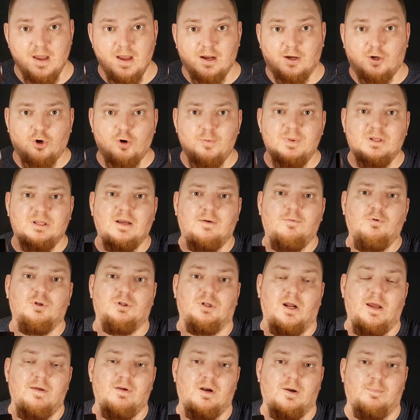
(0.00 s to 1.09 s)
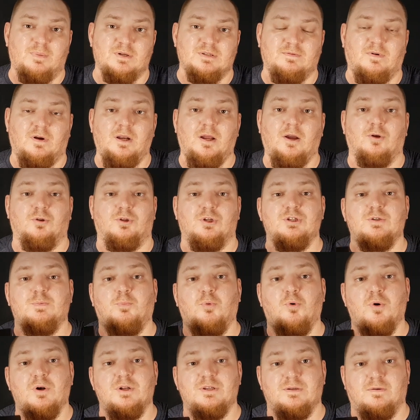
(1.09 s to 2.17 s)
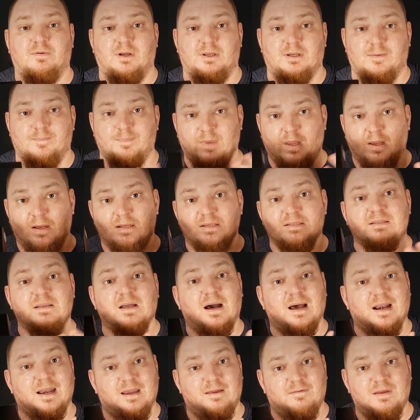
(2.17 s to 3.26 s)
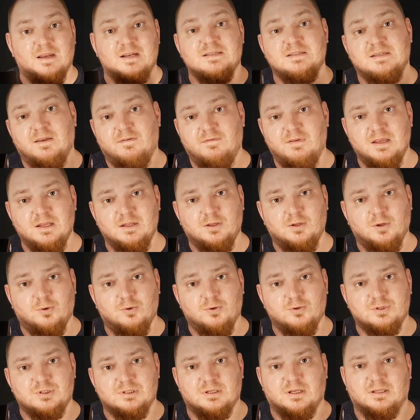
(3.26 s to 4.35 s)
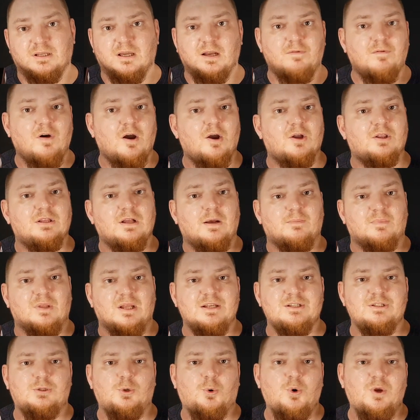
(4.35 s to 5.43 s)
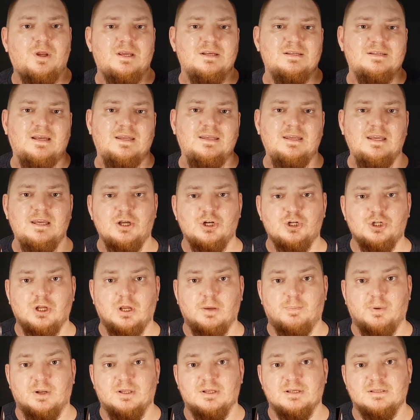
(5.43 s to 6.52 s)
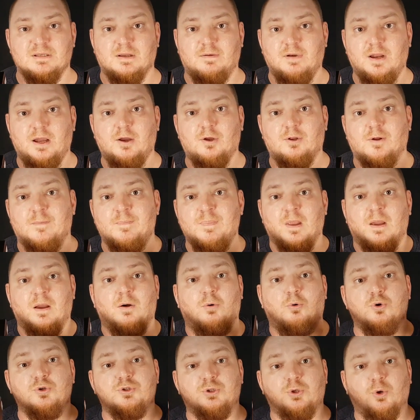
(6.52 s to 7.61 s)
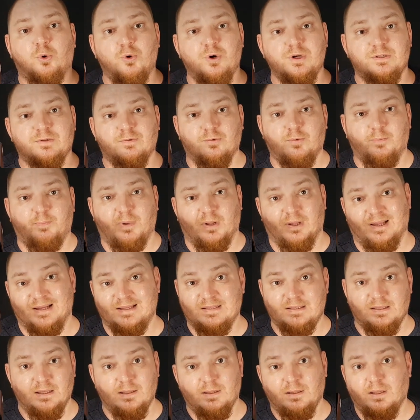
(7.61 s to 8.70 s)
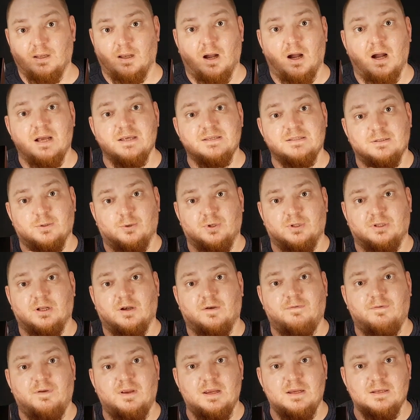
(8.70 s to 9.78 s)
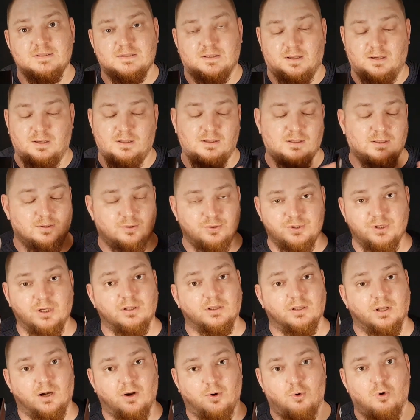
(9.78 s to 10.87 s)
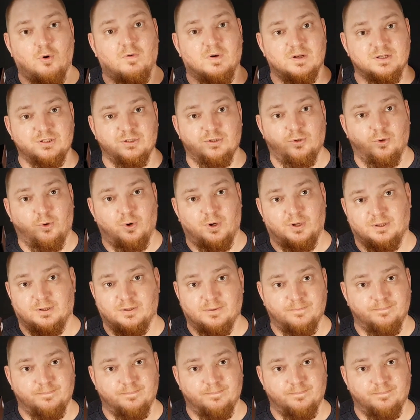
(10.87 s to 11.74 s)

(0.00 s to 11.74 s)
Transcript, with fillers: Кроме того, драйверы позволяют использовать старые версии Windows, открывают нам настройки задержки и предоставляют к устройству полноценный ASIO интерфейс, а это, друзья, дорогого стоит.